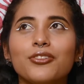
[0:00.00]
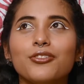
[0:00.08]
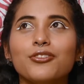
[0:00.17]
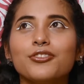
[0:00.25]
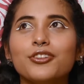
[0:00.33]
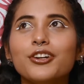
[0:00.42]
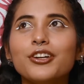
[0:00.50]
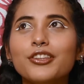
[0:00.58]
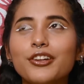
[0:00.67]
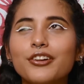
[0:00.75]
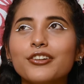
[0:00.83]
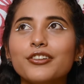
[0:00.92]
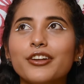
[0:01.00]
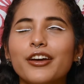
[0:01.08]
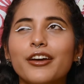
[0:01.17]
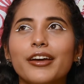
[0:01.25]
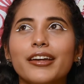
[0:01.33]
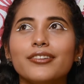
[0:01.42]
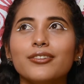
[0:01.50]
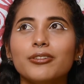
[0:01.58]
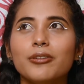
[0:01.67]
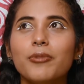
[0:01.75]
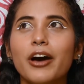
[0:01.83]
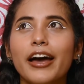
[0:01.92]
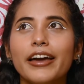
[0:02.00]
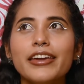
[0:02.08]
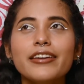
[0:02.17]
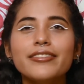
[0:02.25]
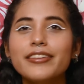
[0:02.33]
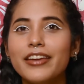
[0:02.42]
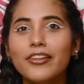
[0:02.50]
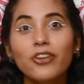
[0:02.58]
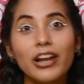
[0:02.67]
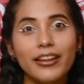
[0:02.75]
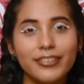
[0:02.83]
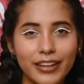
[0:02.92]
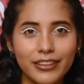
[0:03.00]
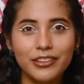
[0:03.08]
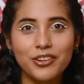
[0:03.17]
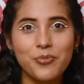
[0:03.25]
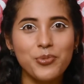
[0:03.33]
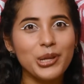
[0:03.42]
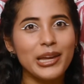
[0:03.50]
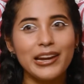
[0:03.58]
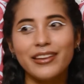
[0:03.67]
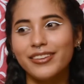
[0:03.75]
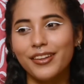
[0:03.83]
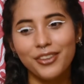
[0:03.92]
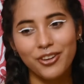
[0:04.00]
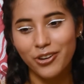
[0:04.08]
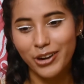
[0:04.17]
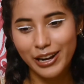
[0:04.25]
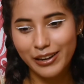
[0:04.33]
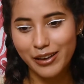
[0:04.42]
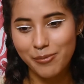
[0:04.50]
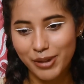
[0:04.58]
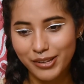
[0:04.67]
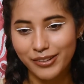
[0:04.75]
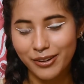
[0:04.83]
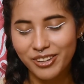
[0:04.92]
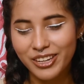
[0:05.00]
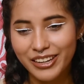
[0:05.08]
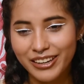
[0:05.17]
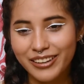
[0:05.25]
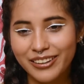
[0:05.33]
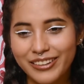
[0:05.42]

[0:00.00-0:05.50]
Nosotros estuvimos ahí siguiendo al asiático porque el asiático era el que más sabía.